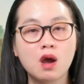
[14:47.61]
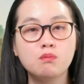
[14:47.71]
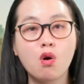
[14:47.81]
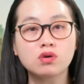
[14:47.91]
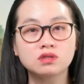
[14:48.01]

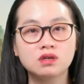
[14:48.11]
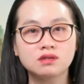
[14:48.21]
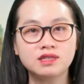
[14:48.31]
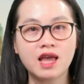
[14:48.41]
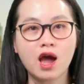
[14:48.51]
Bột
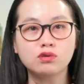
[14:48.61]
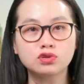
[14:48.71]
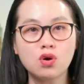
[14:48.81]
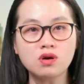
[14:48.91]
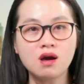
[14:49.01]
được nhào
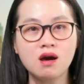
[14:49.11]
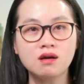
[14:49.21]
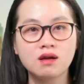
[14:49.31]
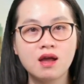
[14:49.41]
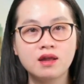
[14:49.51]
tốt
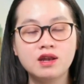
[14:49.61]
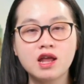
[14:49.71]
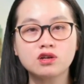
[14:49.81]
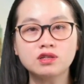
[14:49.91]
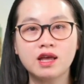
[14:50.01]
hơn
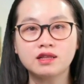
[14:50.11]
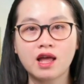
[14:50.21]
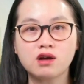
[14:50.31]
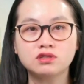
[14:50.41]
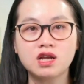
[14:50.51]
nên có thể
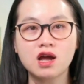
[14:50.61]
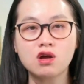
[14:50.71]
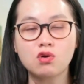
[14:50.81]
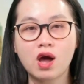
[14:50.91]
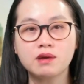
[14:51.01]
tạo ra
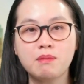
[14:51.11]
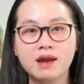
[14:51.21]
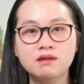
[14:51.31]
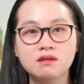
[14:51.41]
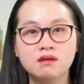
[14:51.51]
các loại
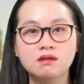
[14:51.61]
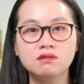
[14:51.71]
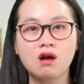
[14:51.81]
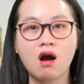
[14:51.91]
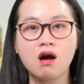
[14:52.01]
bánh nướng
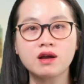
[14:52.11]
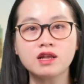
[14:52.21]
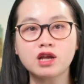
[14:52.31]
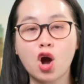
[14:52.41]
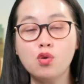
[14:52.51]
có
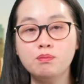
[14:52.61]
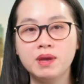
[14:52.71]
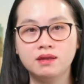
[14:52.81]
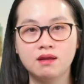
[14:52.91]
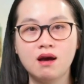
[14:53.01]
kết cấu
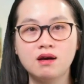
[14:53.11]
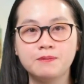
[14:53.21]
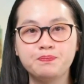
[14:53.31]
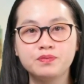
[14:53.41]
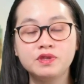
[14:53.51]
mịn hơn,
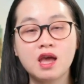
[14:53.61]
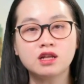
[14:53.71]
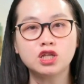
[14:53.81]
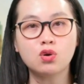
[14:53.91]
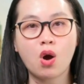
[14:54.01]
dễ
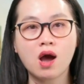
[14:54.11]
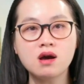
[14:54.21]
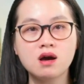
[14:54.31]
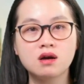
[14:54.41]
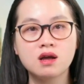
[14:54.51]
tiêu hóa
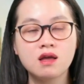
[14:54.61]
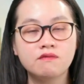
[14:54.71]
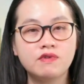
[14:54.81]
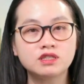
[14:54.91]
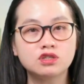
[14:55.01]
hơn
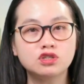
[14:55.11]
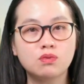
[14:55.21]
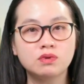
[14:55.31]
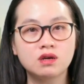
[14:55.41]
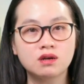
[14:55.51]
và sử
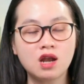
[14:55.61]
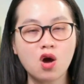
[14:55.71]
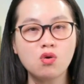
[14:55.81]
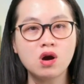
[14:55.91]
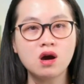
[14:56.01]
dụng được
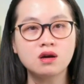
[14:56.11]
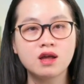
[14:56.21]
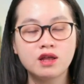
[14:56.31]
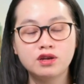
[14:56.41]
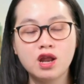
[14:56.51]
lâu hơn
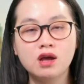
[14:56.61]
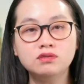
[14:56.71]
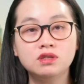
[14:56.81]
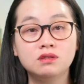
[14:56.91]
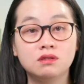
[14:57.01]
nếu
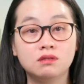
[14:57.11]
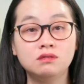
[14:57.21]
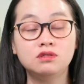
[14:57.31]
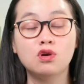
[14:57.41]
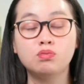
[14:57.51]

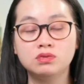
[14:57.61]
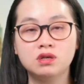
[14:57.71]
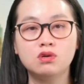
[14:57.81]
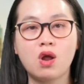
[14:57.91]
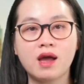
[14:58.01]
như dùng
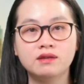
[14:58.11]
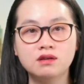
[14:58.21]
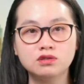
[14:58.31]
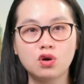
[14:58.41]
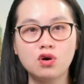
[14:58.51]
những loại
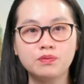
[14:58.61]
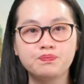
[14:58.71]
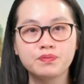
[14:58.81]
nước tốt.